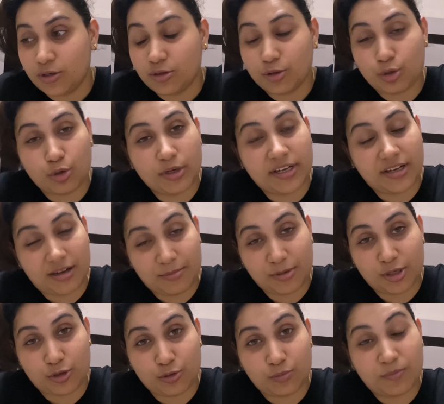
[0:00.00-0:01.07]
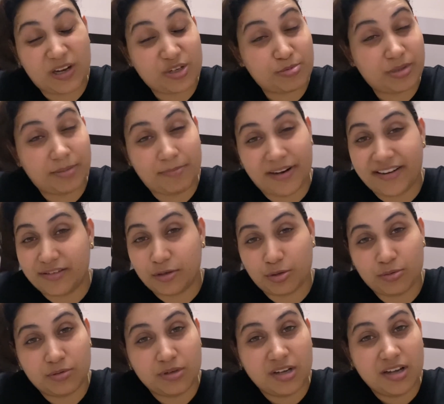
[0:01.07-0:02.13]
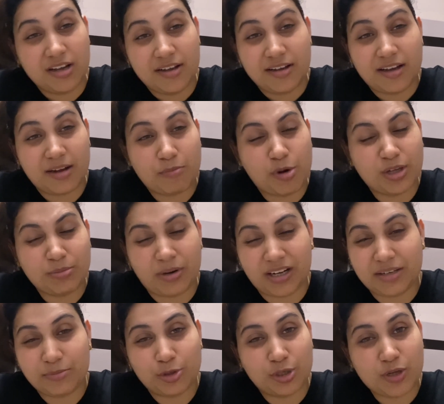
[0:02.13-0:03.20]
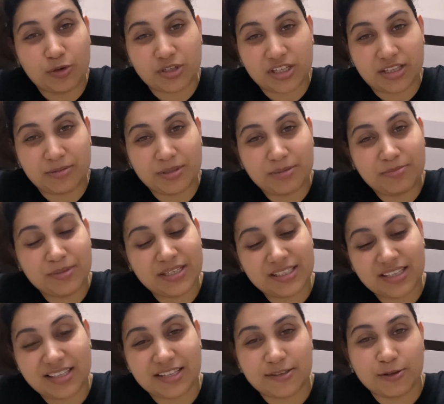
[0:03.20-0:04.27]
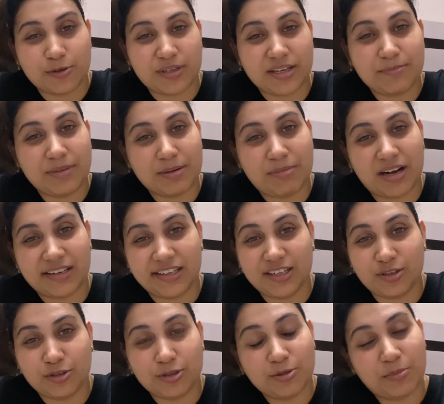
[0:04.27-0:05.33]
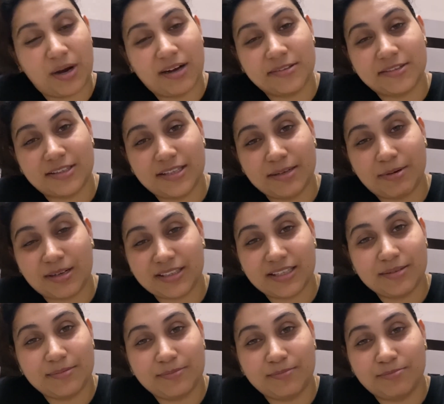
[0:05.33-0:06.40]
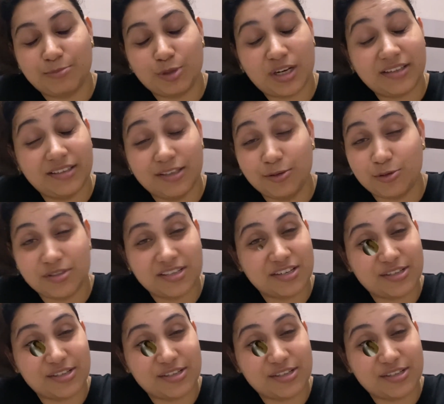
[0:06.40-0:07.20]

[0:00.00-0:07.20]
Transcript: तो एक काम करती हूँ पाँच मिनट बैठती हूँ यार बहुत भागम दौड़ी हो जाती है मतलब मेरे साथ ऐसे होता है एक बार भागने लगो ना तो भागते भागते पूरा दिन गुजर